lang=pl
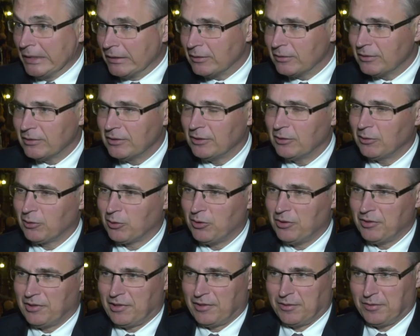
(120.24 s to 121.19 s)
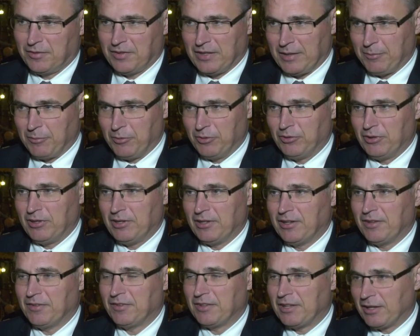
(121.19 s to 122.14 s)
no, nie do końca są
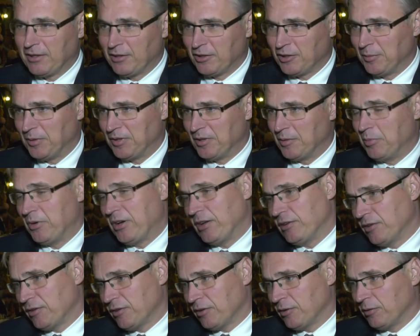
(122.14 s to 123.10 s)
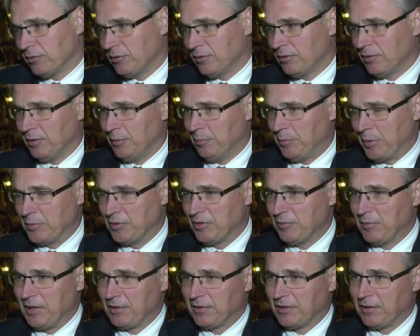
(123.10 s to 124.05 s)
samodzielnie w stanie sobie z tym poradzić, stąd pomoc
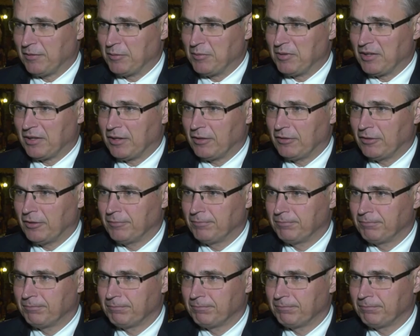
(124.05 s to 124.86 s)
miasta w tym zakresie.